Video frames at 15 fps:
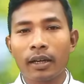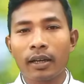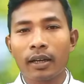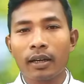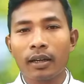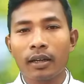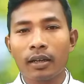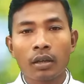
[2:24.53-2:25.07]

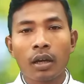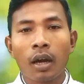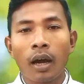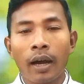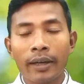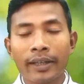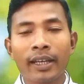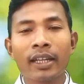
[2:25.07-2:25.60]
बहाना
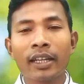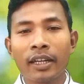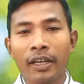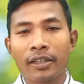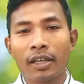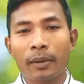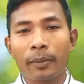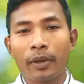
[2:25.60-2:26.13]
अकेले
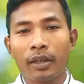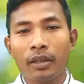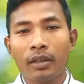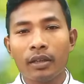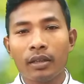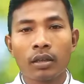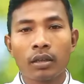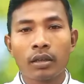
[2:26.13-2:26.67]
ना
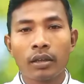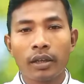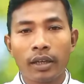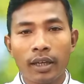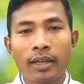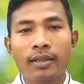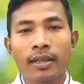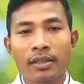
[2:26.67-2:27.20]
जाबे
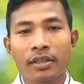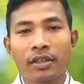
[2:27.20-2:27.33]
ए